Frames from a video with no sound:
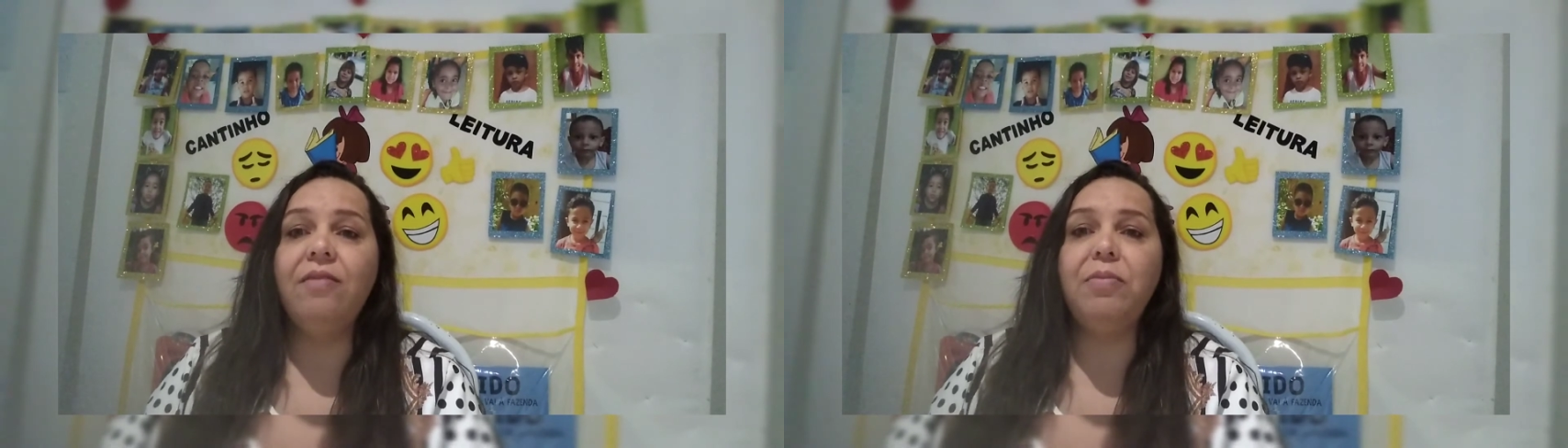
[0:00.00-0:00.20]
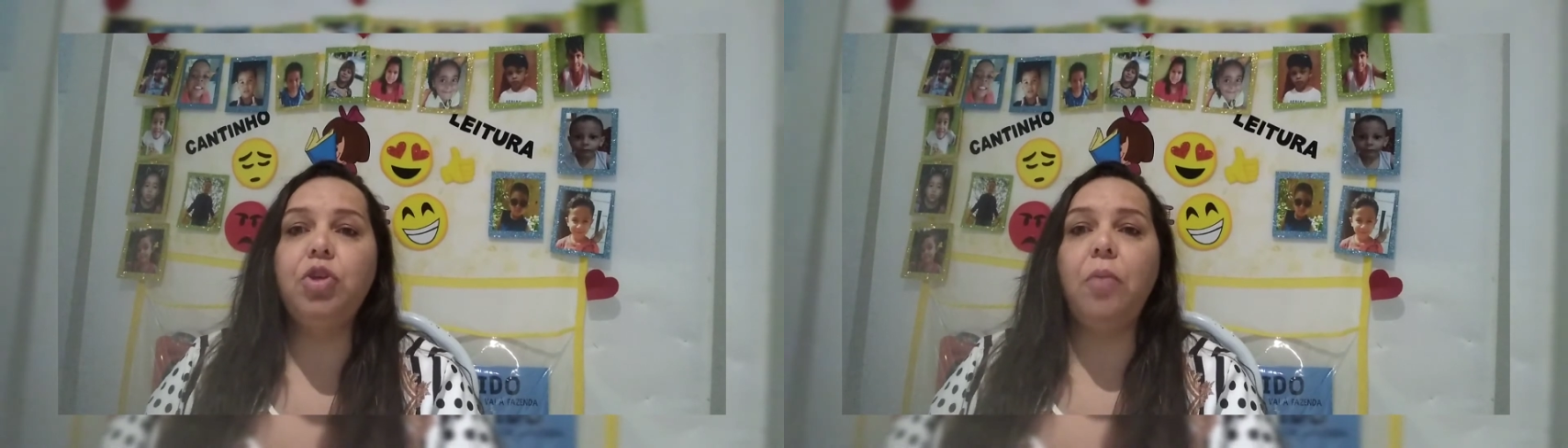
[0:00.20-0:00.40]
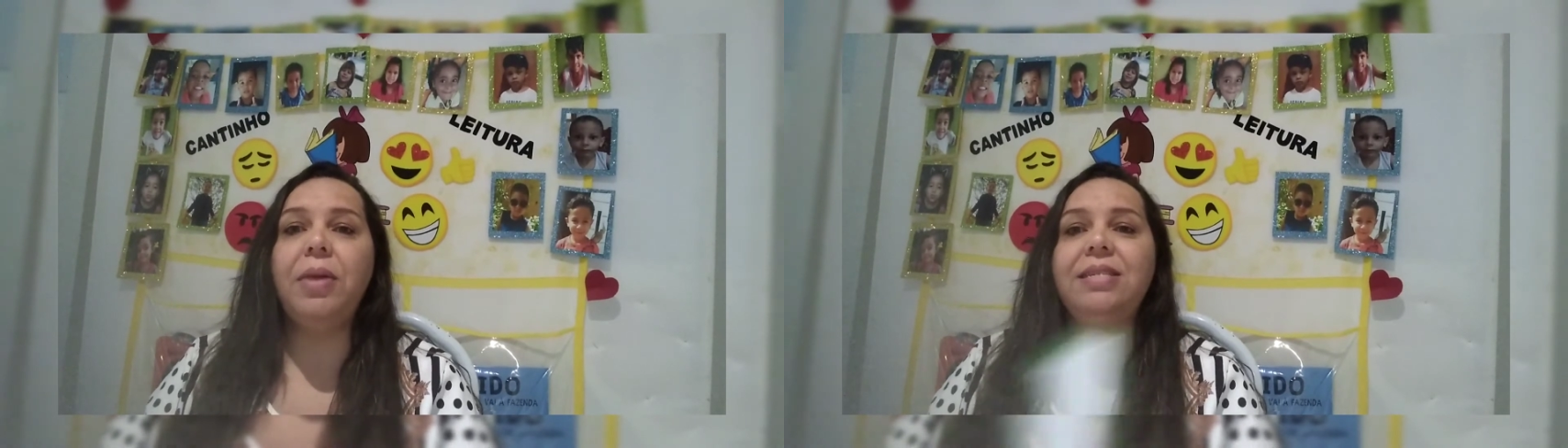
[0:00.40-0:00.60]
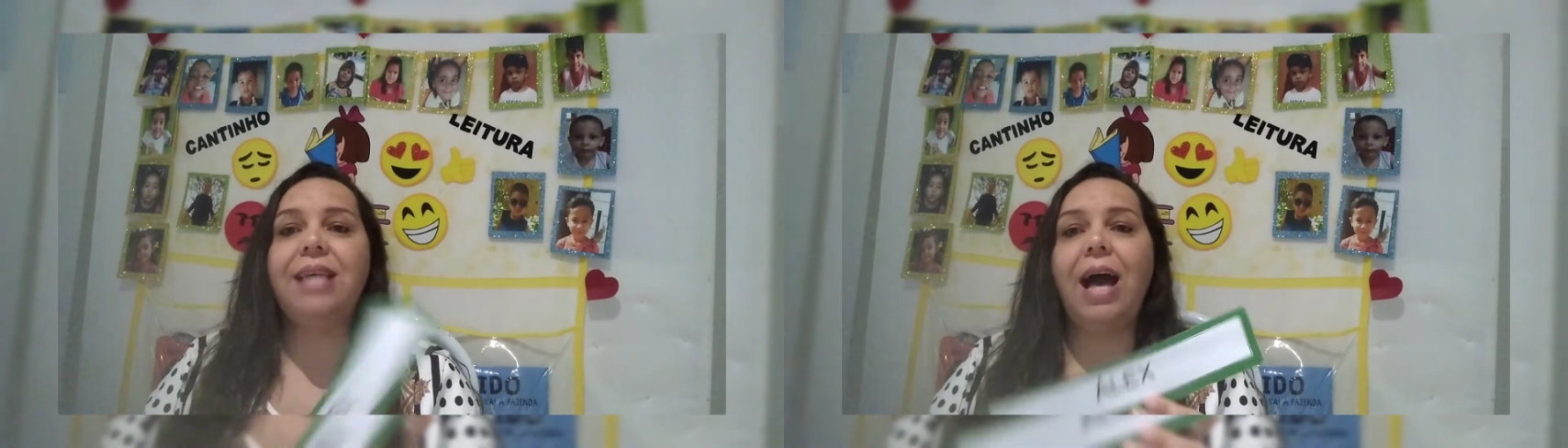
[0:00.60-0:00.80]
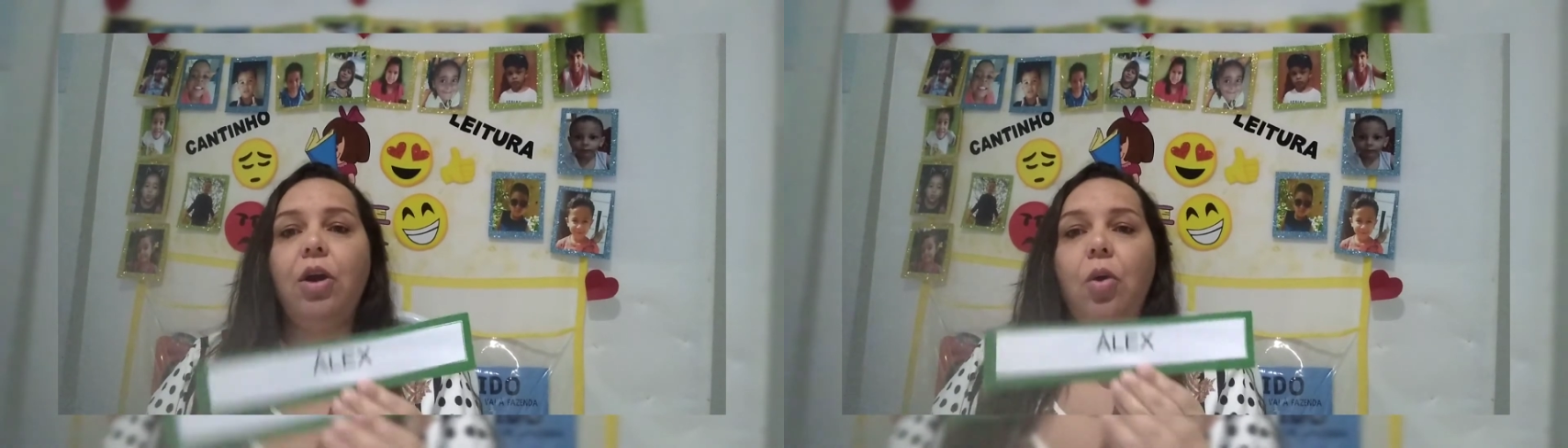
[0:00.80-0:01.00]
Vamos
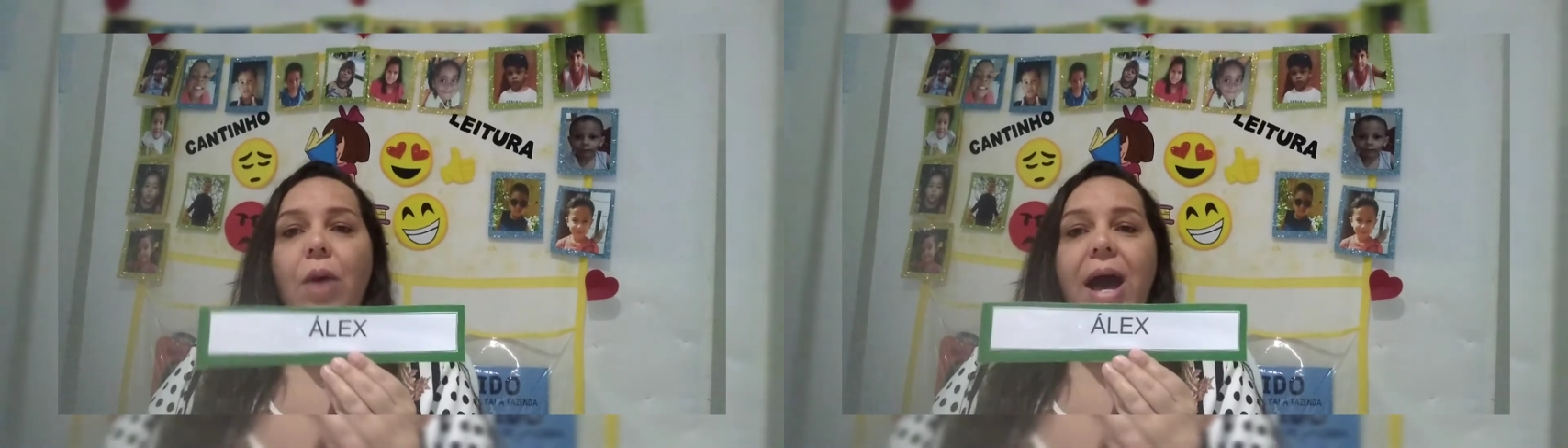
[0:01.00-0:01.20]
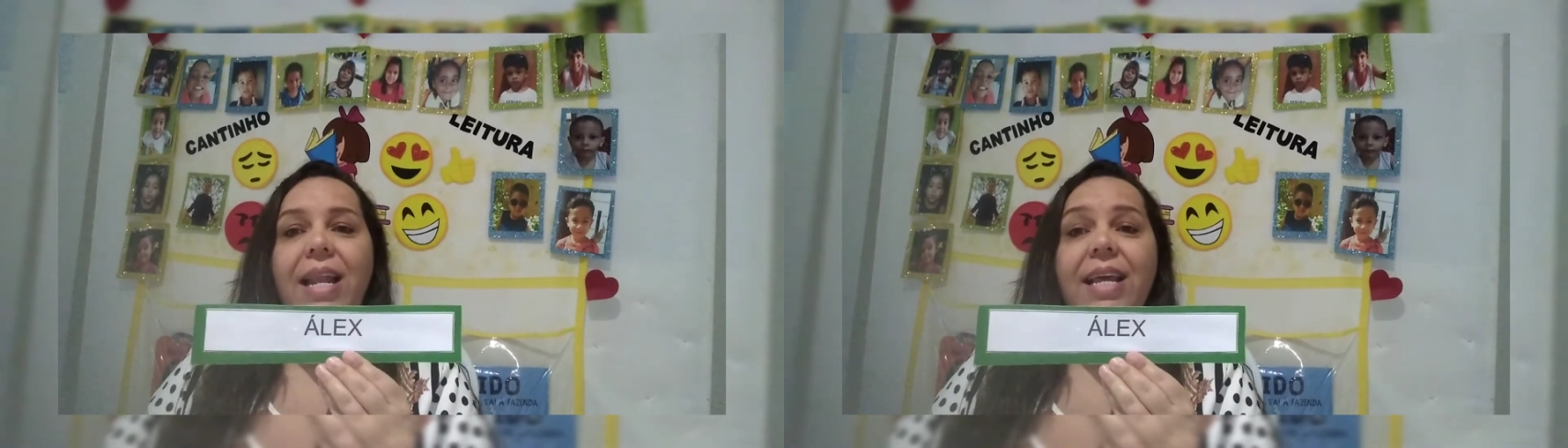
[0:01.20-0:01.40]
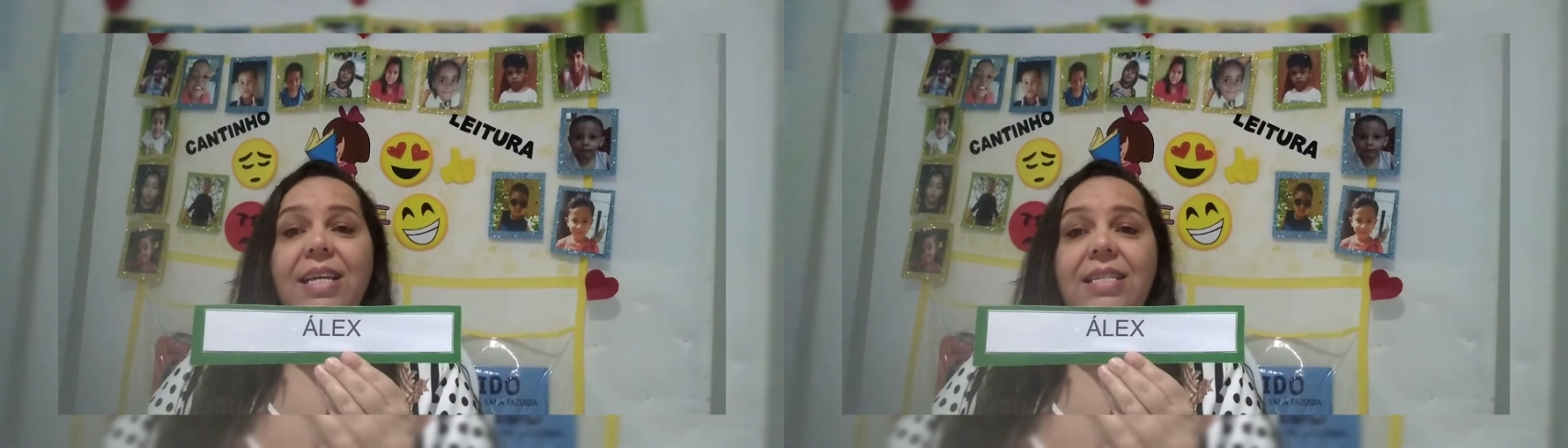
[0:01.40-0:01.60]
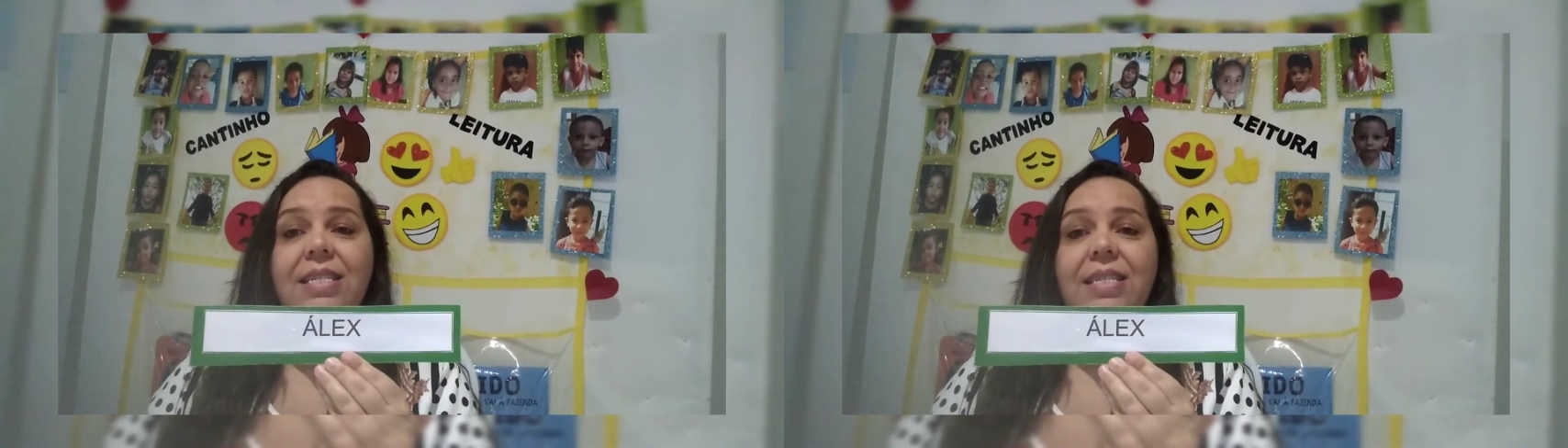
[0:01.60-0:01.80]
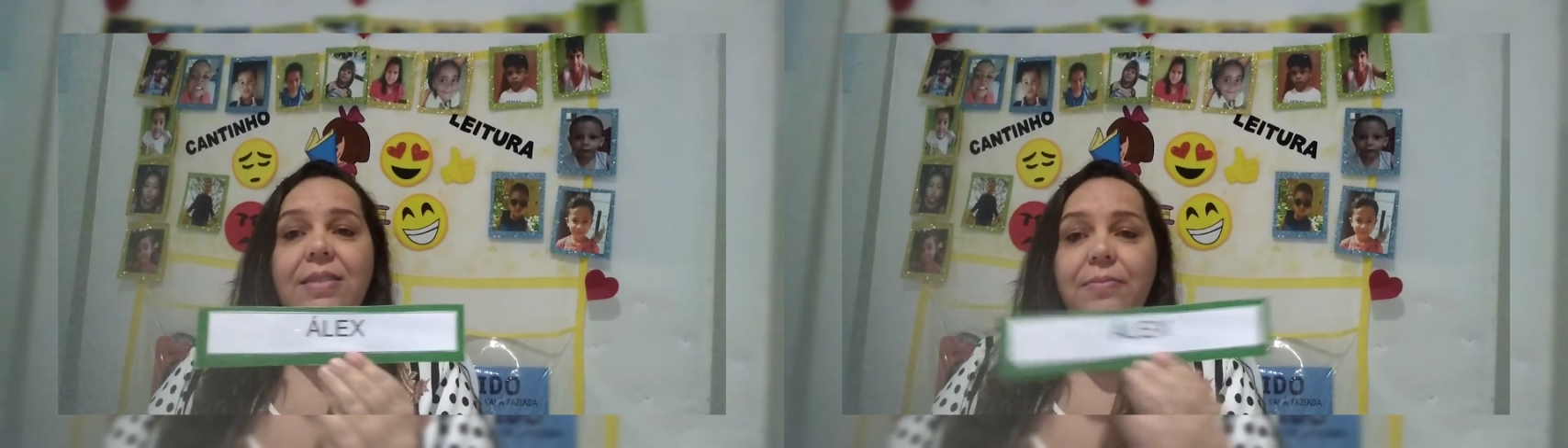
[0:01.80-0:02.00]
começar com
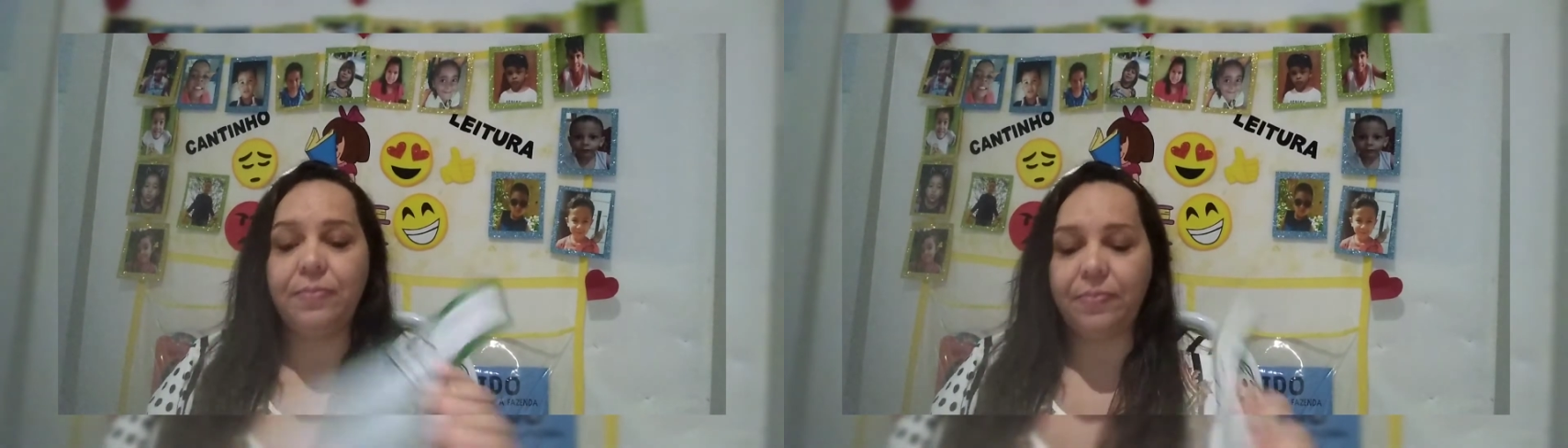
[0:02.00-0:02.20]
Alex,